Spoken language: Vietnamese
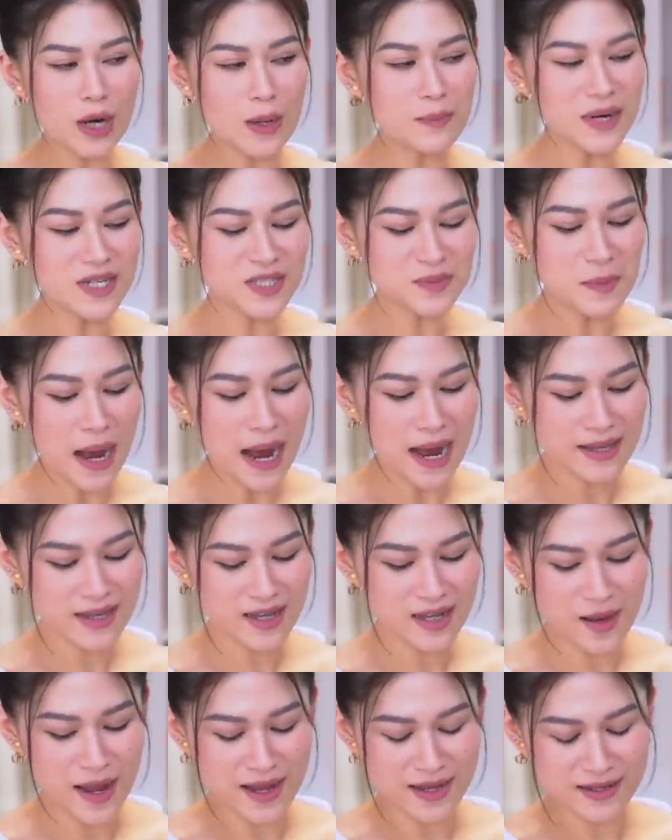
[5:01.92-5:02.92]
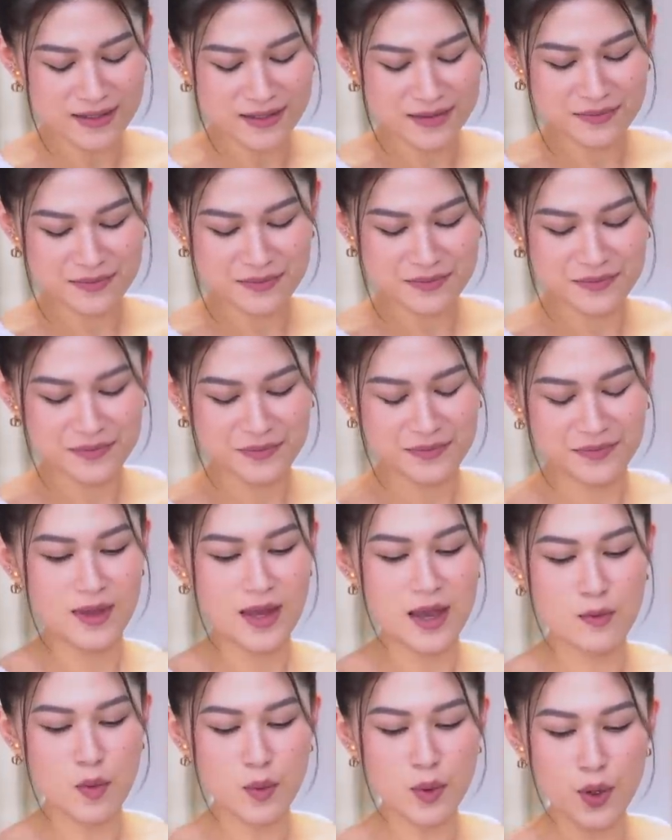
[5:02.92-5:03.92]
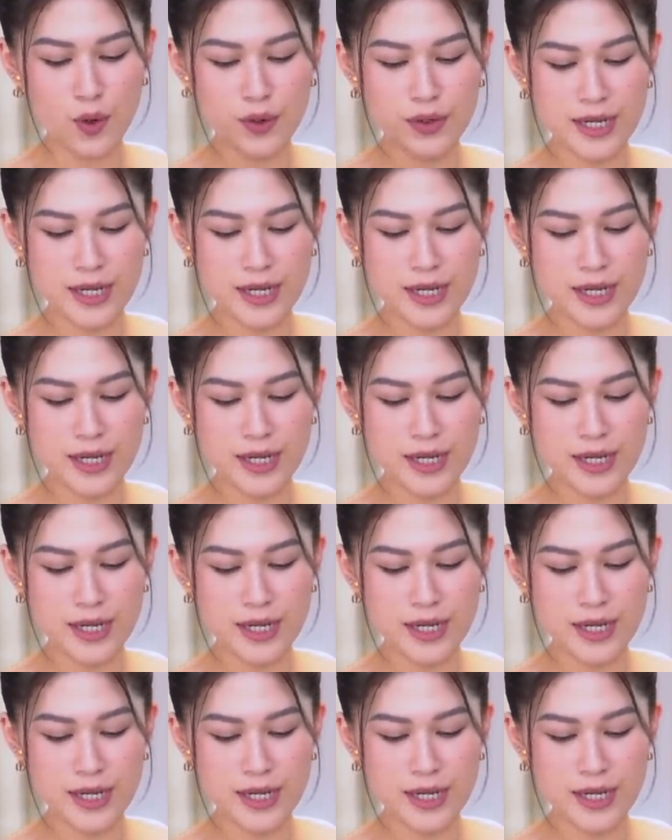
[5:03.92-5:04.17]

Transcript: là must buy nha các bạn. Đây một đôi